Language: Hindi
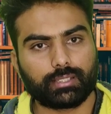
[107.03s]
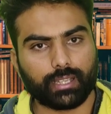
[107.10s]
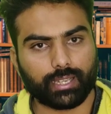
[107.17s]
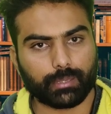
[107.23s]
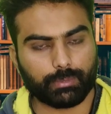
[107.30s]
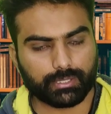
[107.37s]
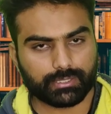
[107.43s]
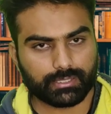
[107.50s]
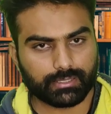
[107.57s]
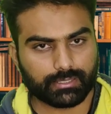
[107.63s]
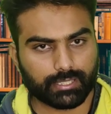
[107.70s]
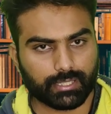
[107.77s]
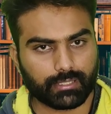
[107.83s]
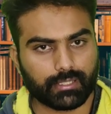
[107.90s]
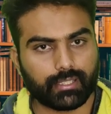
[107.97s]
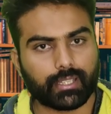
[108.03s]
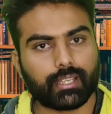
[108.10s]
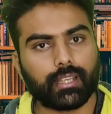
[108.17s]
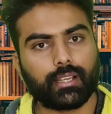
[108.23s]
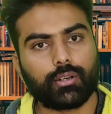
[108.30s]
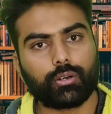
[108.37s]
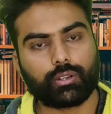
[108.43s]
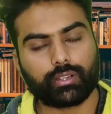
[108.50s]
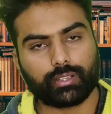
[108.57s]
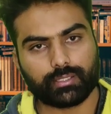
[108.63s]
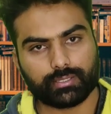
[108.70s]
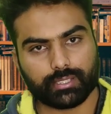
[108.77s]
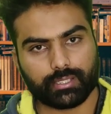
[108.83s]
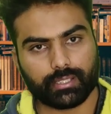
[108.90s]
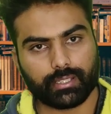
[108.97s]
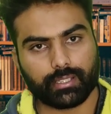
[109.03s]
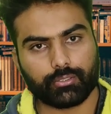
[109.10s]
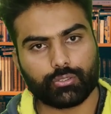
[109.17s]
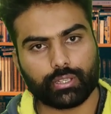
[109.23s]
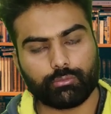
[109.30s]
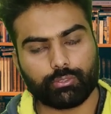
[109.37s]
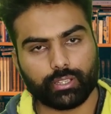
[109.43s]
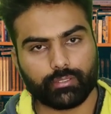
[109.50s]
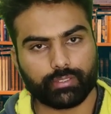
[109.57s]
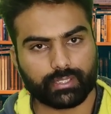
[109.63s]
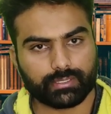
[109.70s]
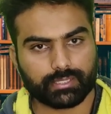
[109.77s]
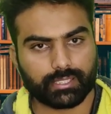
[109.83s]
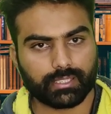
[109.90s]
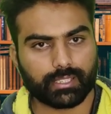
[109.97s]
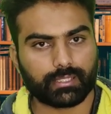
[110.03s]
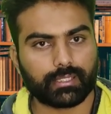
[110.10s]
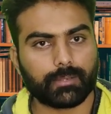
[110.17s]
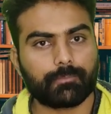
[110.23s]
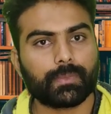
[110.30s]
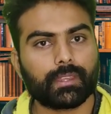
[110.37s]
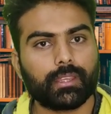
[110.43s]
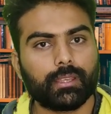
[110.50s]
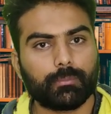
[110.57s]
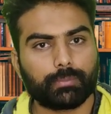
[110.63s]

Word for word: नारेबाजी नज़र आती है और इंडियन झंडे जो हैं वो डिफेस किए जाते हैं